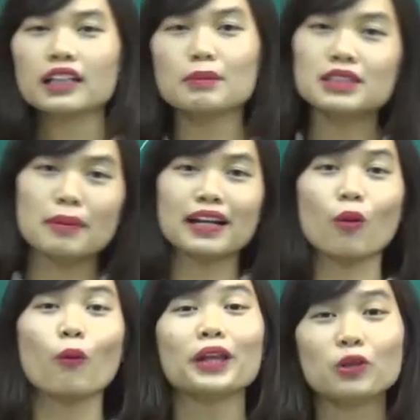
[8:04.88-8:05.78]
Thì bây giờ bạn
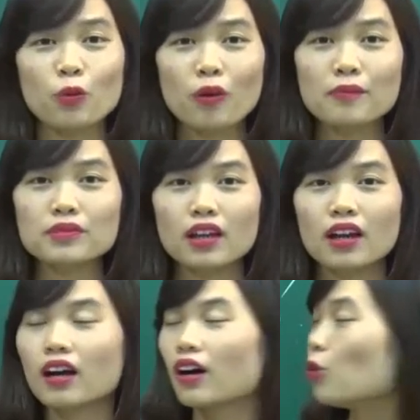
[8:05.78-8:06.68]
đã quen rồi đúng không
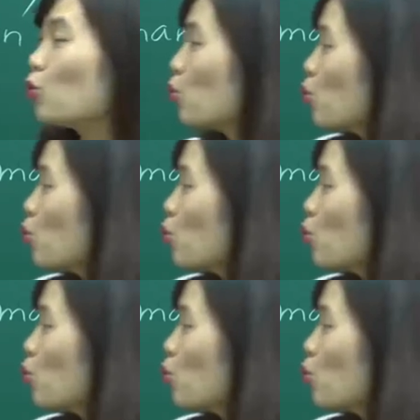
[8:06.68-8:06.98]
ạ?